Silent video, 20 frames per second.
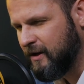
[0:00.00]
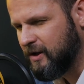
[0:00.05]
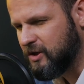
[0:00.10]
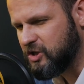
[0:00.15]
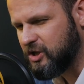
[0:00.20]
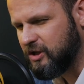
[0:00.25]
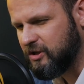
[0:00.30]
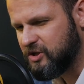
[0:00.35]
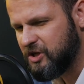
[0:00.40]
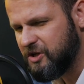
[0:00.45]

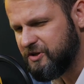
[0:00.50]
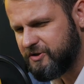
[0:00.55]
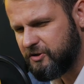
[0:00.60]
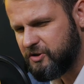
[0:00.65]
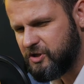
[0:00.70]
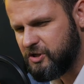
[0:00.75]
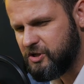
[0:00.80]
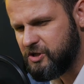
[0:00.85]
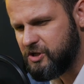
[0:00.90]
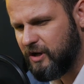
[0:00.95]
że często
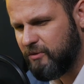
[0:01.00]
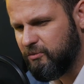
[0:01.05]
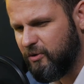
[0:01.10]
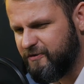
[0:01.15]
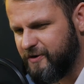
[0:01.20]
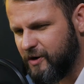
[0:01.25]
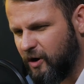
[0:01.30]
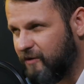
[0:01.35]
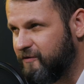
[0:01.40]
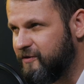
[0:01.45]
się dzisiaj
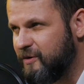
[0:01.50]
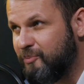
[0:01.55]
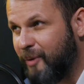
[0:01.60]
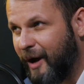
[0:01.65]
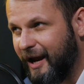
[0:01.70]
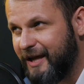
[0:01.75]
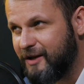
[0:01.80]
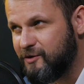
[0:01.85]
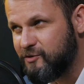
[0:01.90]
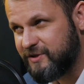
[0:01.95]
mówi o
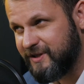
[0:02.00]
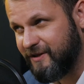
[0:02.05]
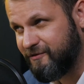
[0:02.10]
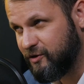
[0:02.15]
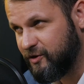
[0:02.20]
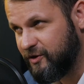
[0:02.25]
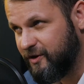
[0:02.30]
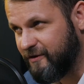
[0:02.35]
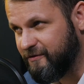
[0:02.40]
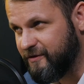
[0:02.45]
wypaleniu
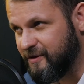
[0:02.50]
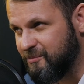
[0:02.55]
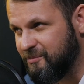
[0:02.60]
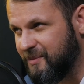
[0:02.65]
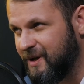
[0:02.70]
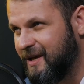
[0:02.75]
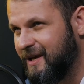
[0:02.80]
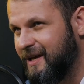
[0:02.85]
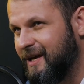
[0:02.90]
zawodowym,